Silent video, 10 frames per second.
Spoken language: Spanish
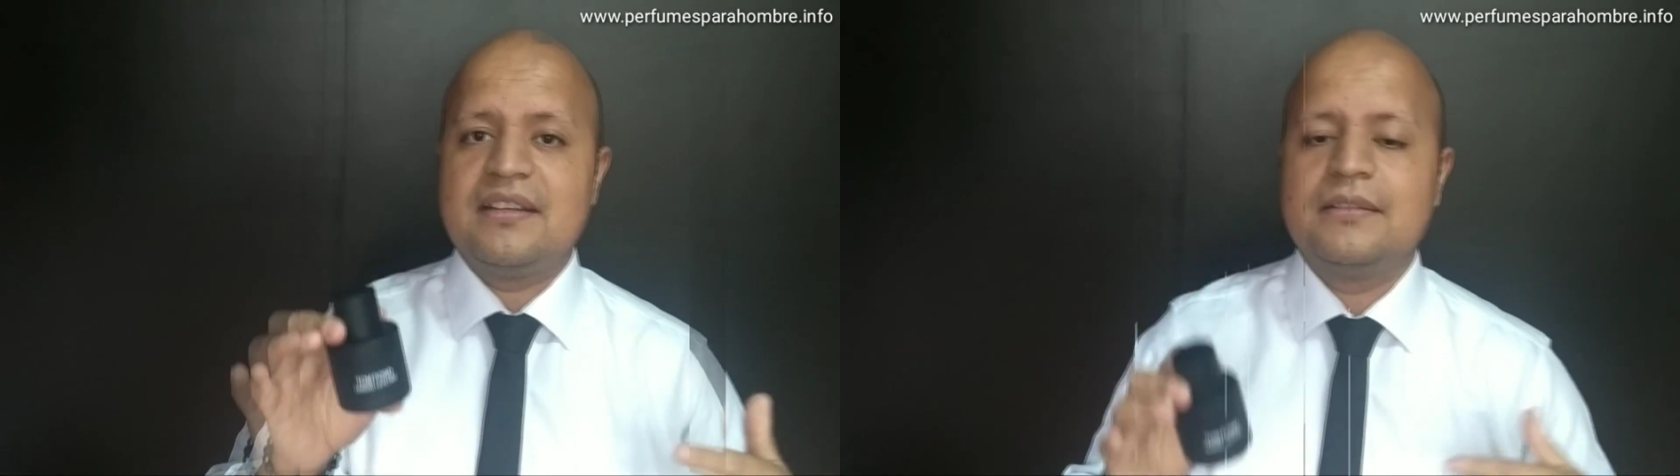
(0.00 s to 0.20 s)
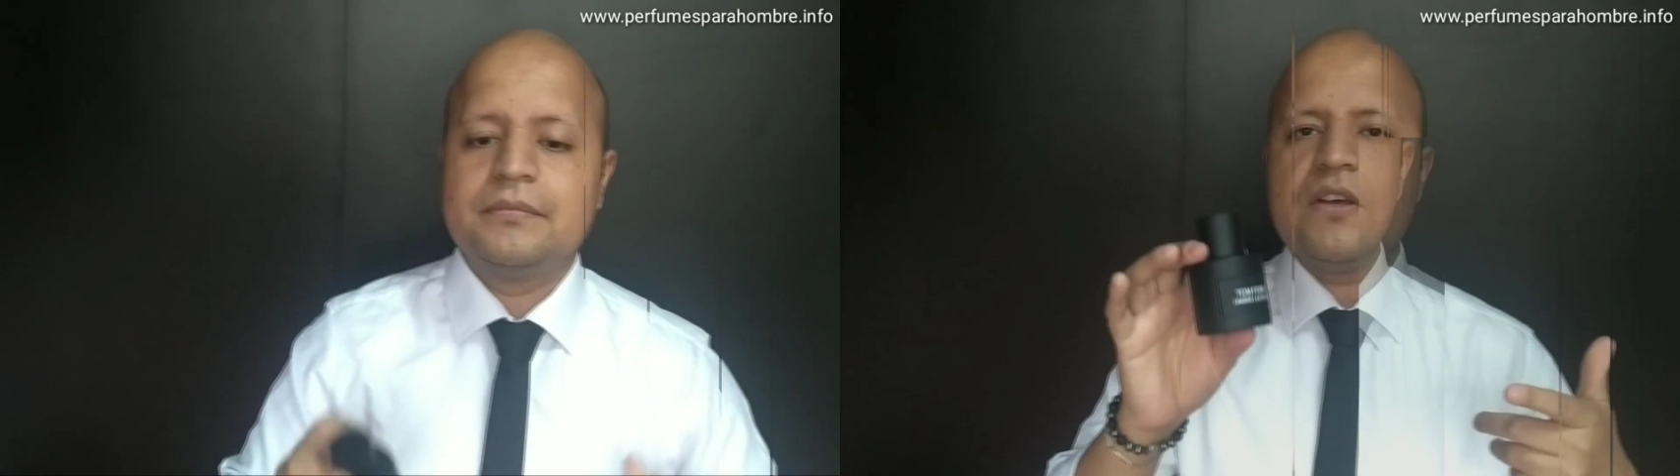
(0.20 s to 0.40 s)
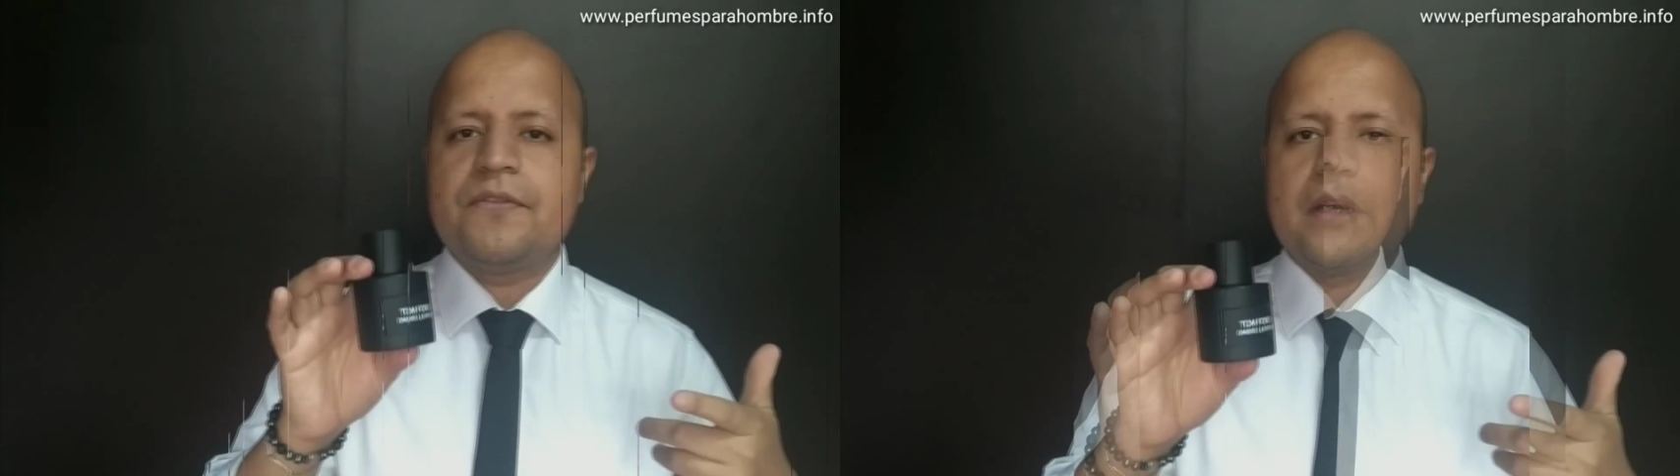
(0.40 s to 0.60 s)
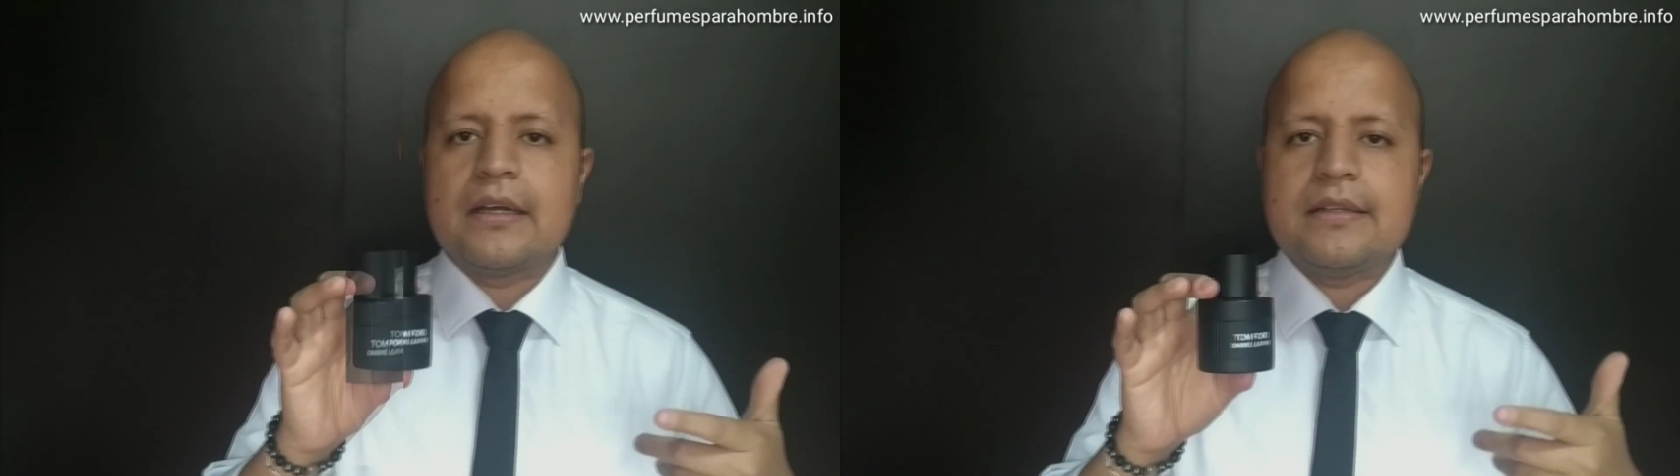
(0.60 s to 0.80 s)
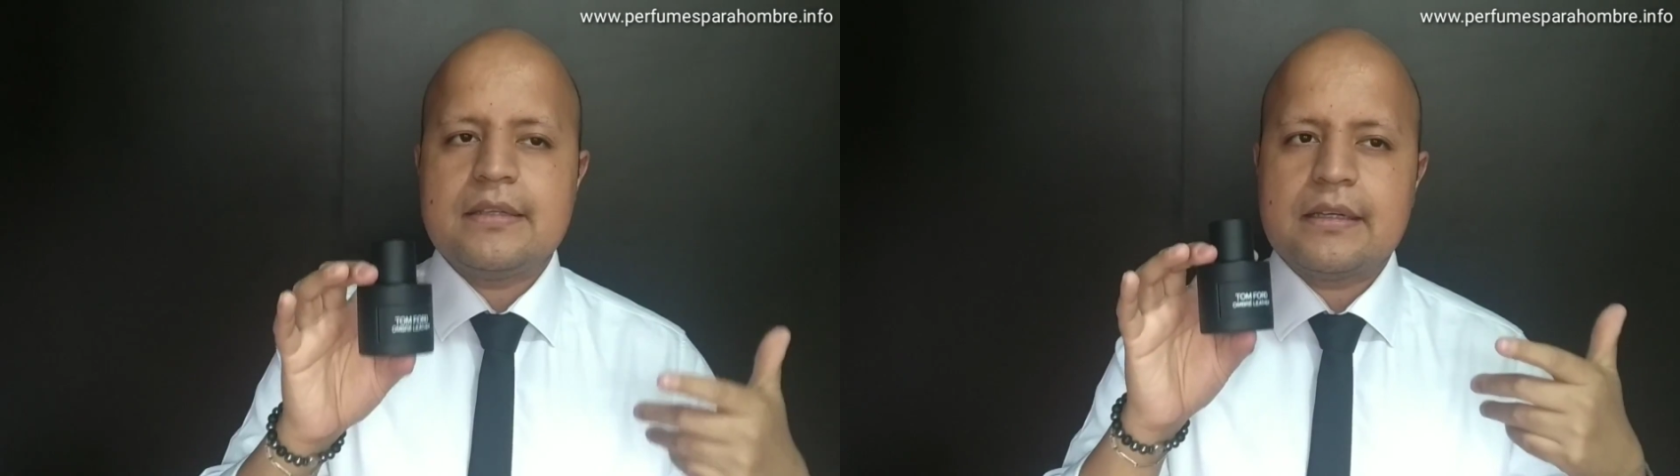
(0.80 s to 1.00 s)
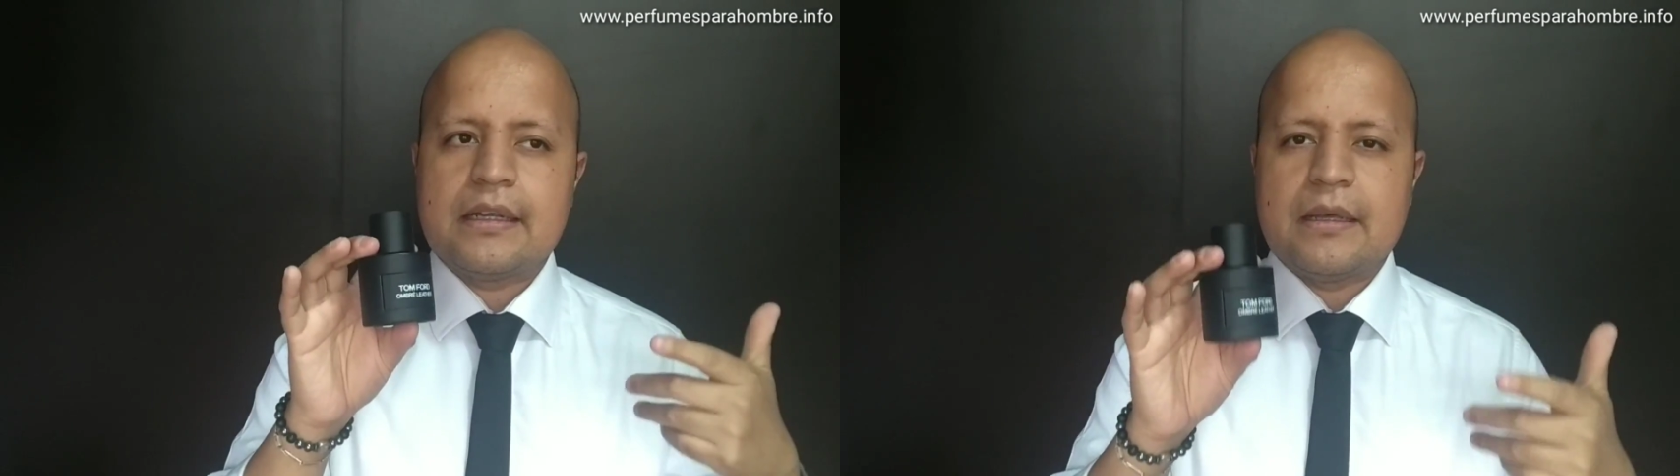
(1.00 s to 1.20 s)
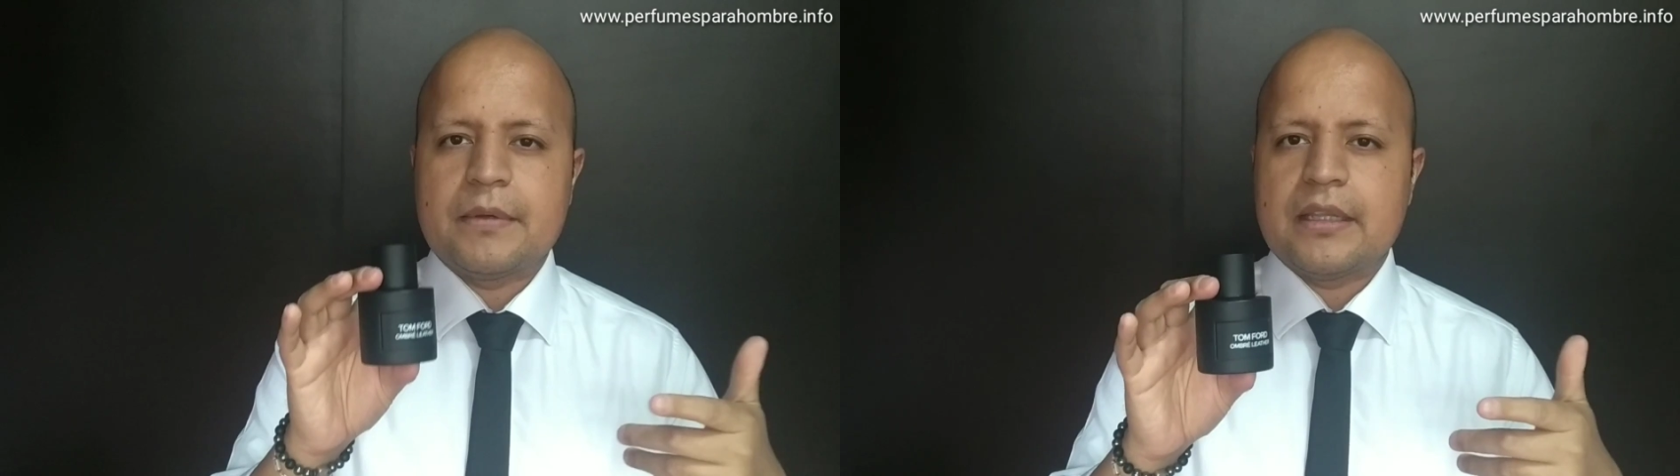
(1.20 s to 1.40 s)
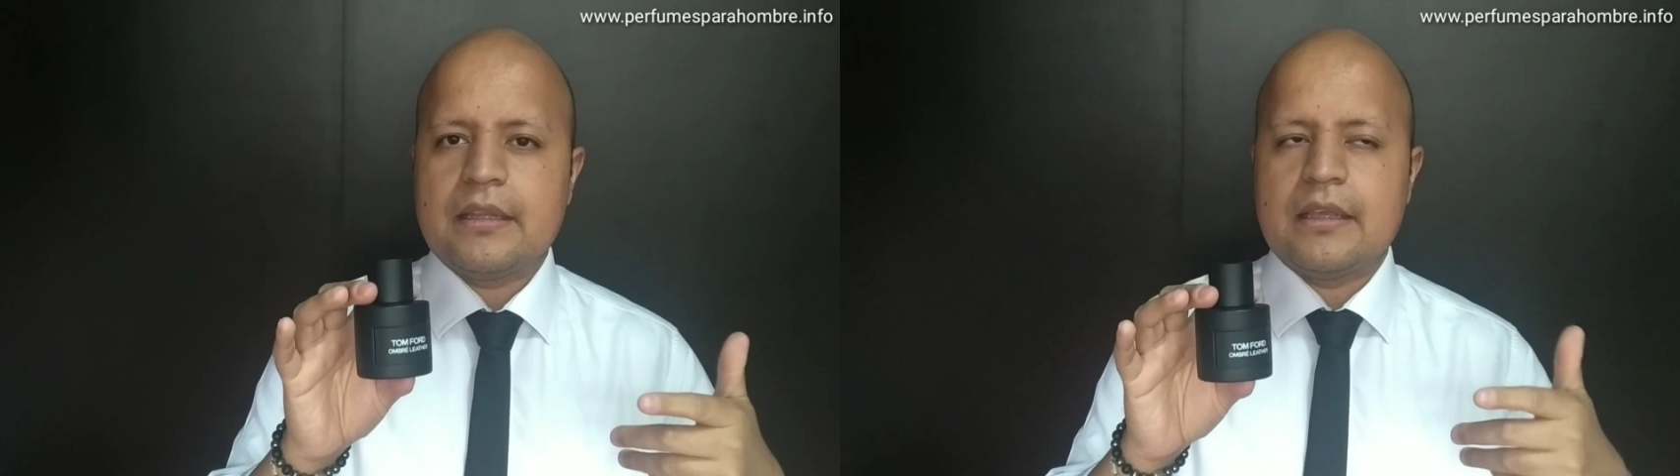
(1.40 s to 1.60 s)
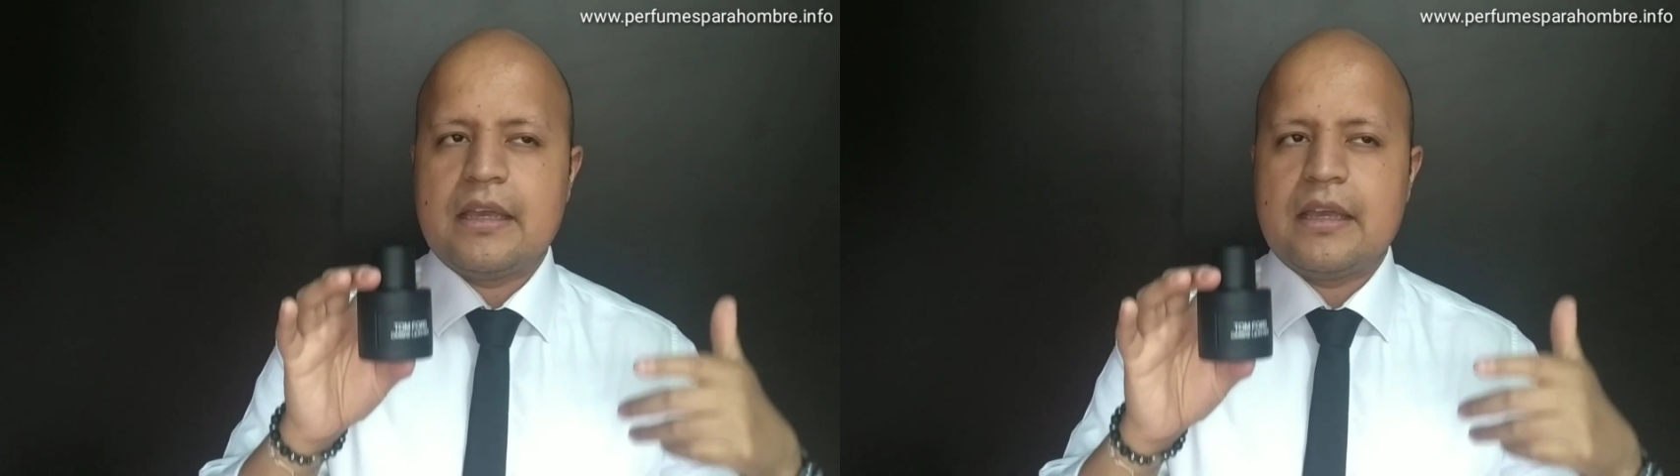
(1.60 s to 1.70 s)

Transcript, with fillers: Es una fragancia que la verdad